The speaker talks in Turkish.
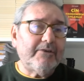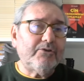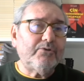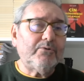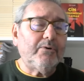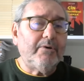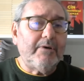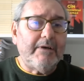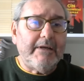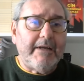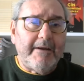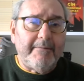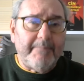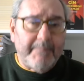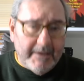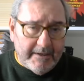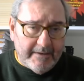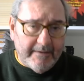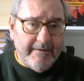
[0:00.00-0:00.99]
zorlayan
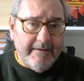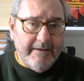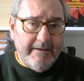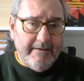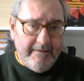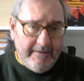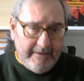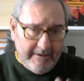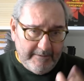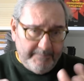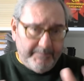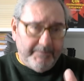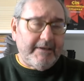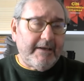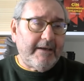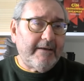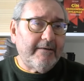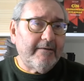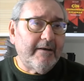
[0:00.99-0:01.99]
bir
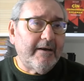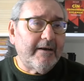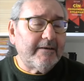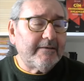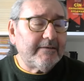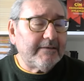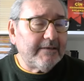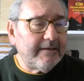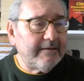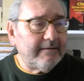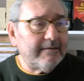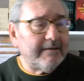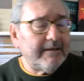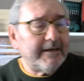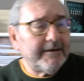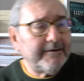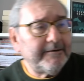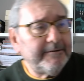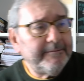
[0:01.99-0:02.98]
yapıda arz
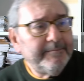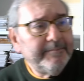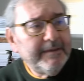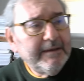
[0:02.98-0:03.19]
ettiler.